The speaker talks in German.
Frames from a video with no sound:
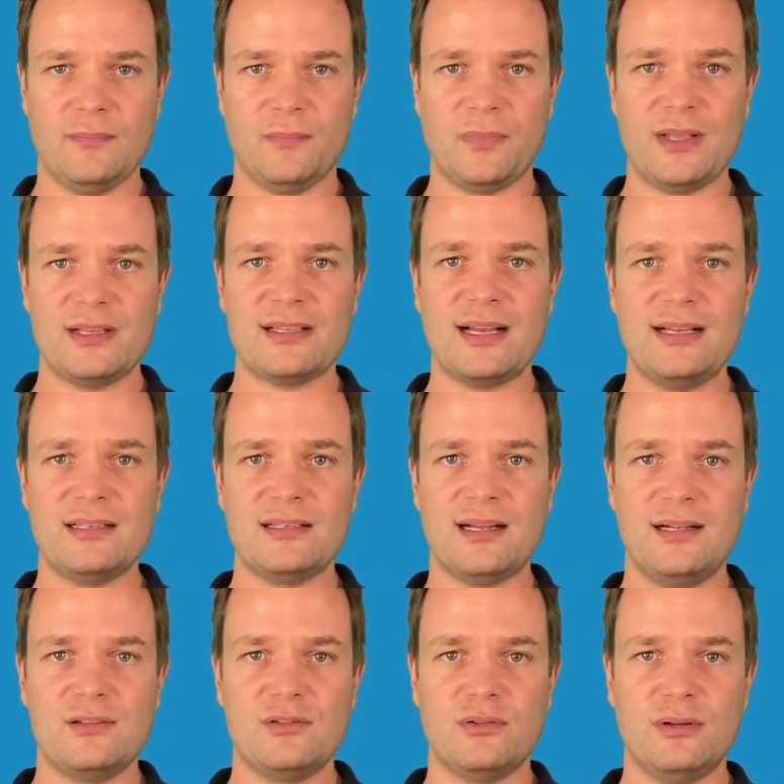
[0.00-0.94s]
Das heißt
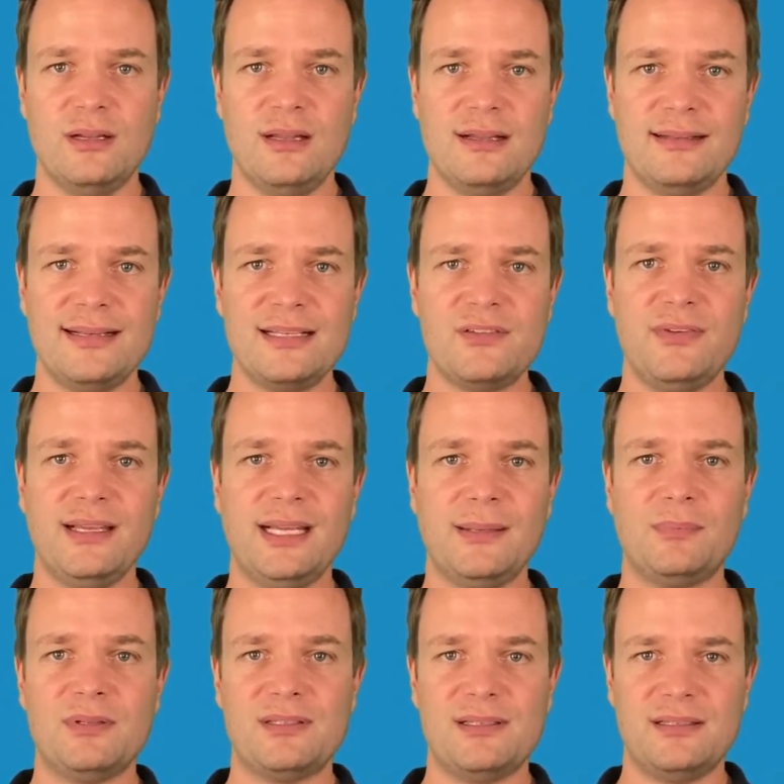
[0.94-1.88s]
also, deswegen
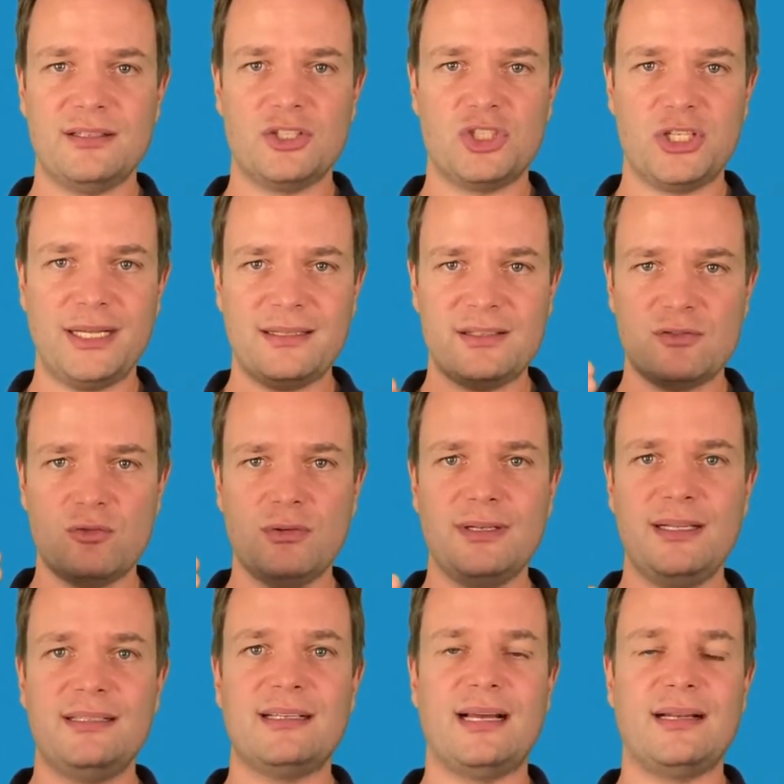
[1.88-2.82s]
gibt es diese Schätzung,
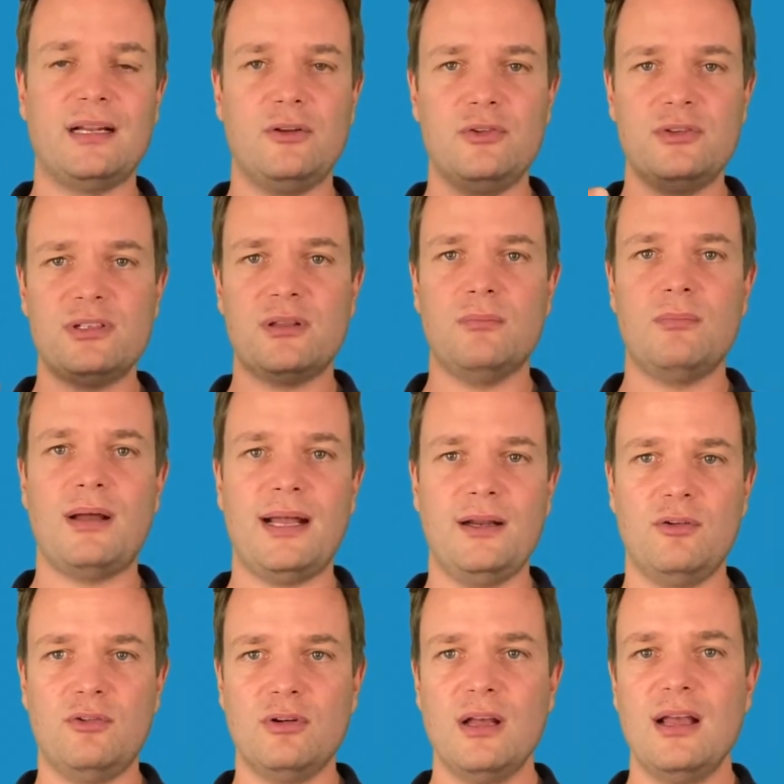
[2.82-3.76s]
diese
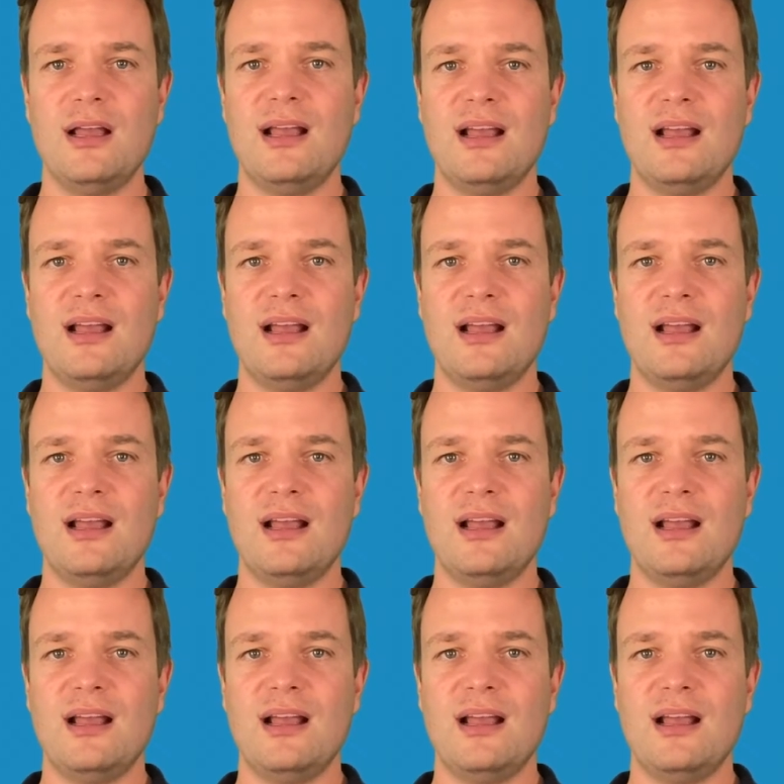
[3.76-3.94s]
Analystenmeinung,